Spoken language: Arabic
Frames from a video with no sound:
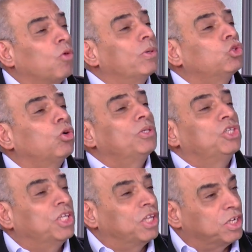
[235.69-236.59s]
ومنشور
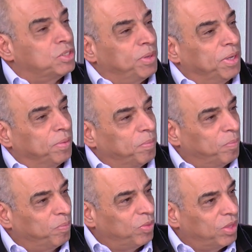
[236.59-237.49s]
بالجريدة الرسمية أه.